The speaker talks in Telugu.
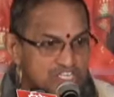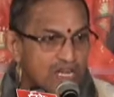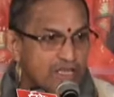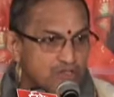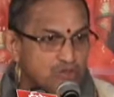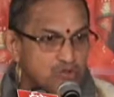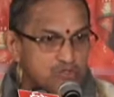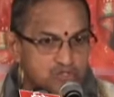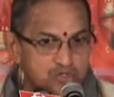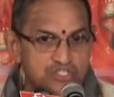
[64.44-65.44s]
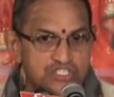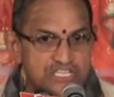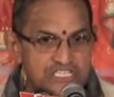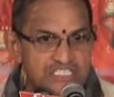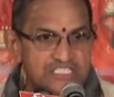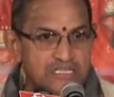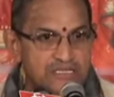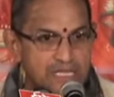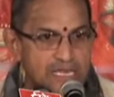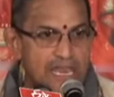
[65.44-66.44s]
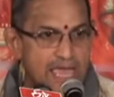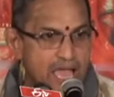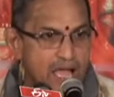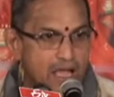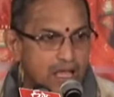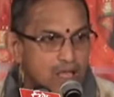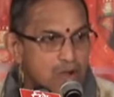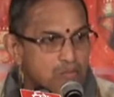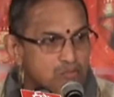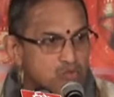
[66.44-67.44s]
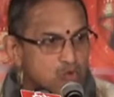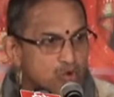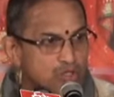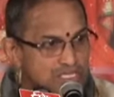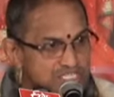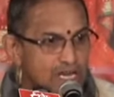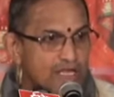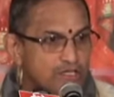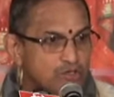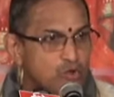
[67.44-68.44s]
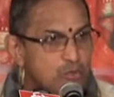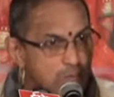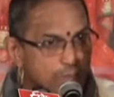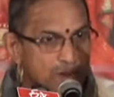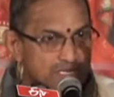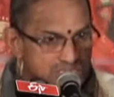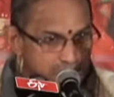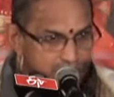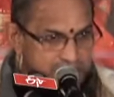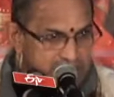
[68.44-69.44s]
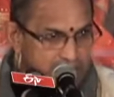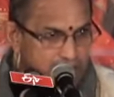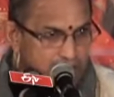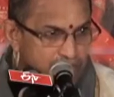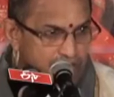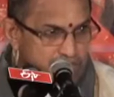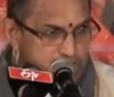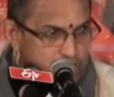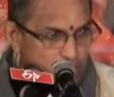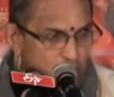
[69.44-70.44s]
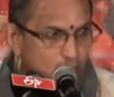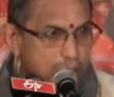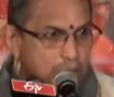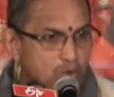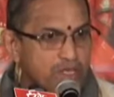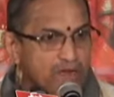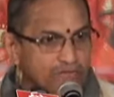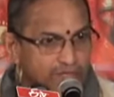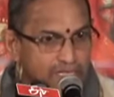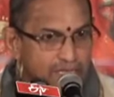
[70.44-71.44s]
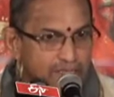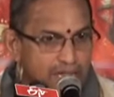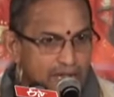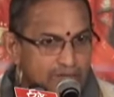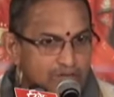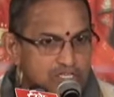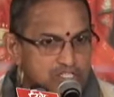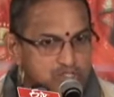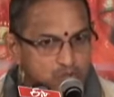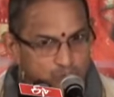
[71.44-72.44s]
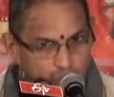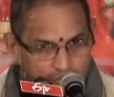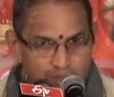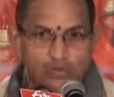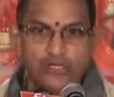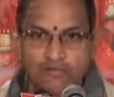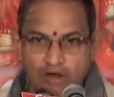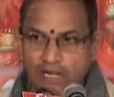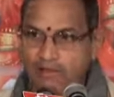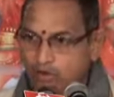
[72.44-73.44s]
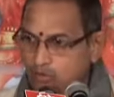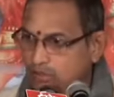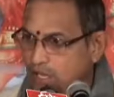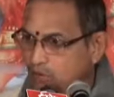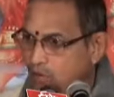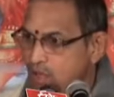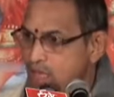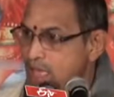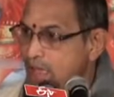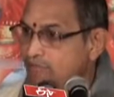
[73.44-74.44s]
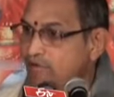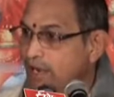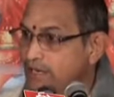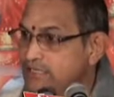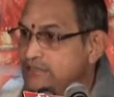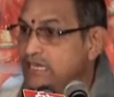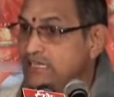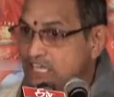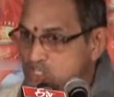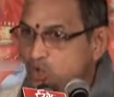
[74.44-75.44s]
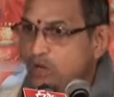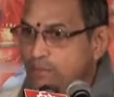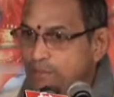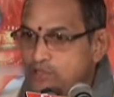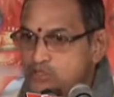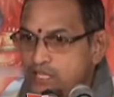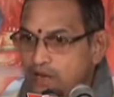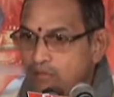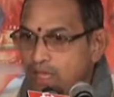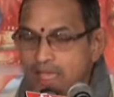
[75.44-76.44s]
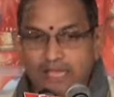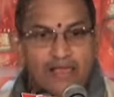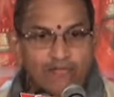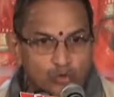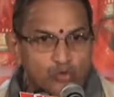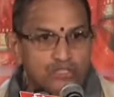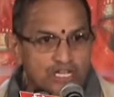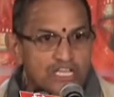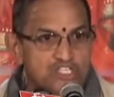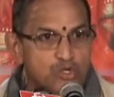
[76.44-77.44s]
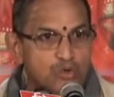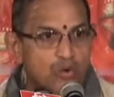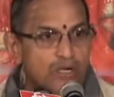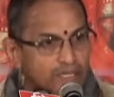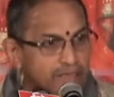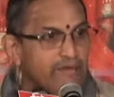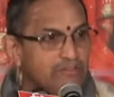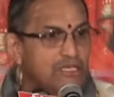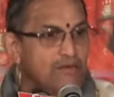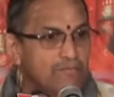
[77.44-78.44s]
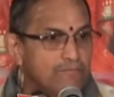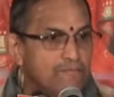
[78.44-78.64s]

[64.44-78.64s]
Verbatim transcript: దశలయందు సృష్టి స్థితి లయ మూడు దశలయందు ముప్పై సంవత్సరముల వయస్సు లోపు ఇరవై ఐదేళ్ల వయస్సుతోటే ఉన్న వాళ్ళు ఎవరున్నారో వాళ్ళని త్రిదశులని పిలుస్తారు ఎవరు త్రిదశులు అంటే దేవతలు